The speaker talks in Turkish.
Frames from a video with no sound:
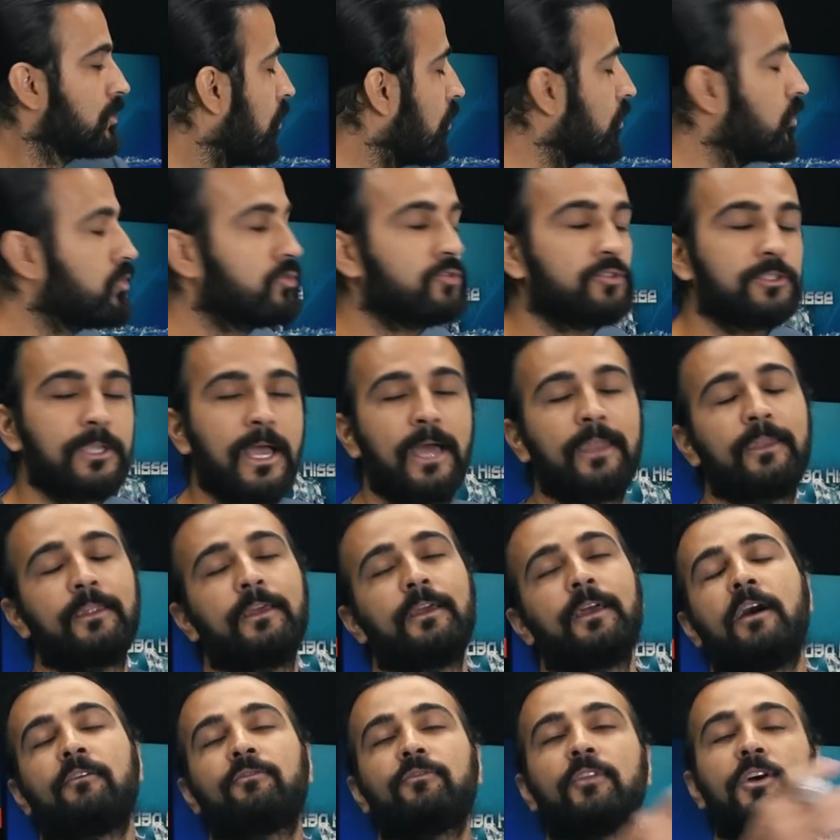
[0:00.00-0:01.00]
O yüzden
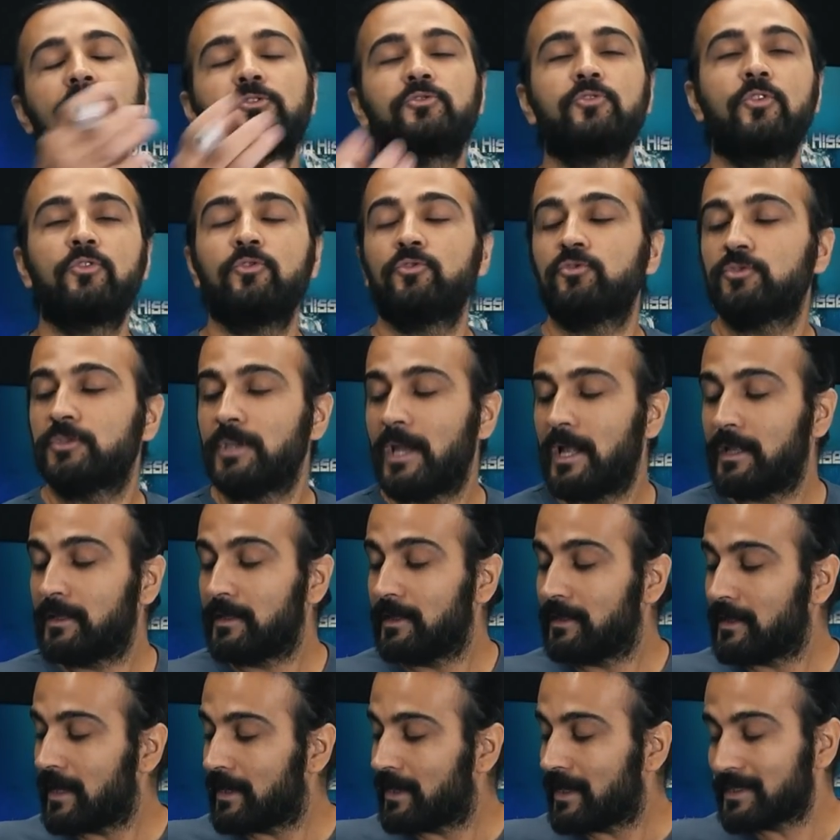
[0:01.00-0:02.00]
enflasyon
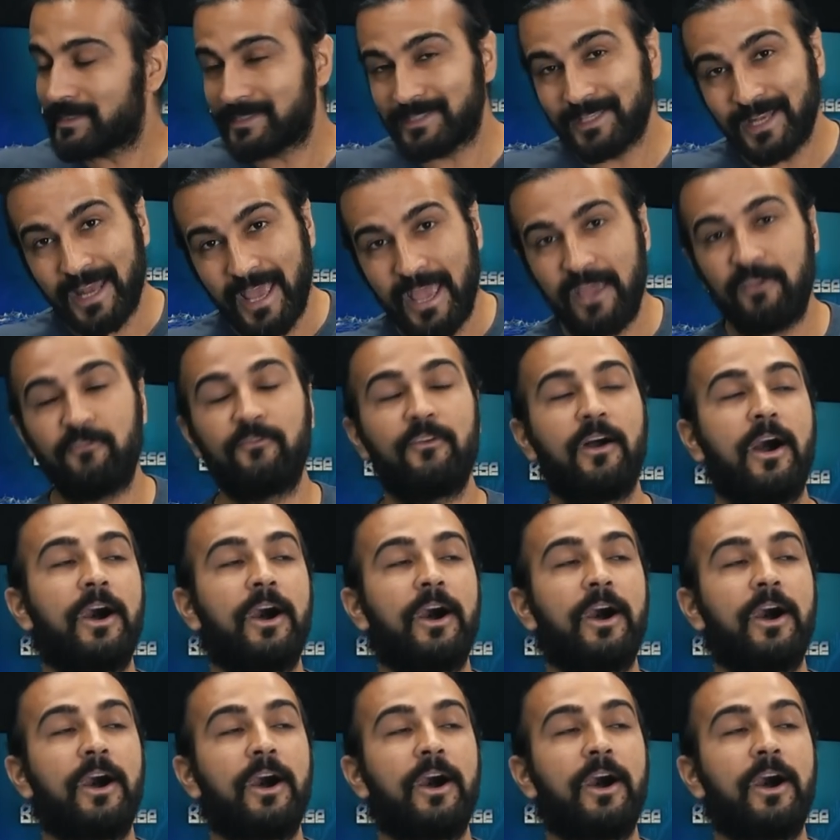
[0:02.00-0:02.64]
yükseldiğinde nasıl ev,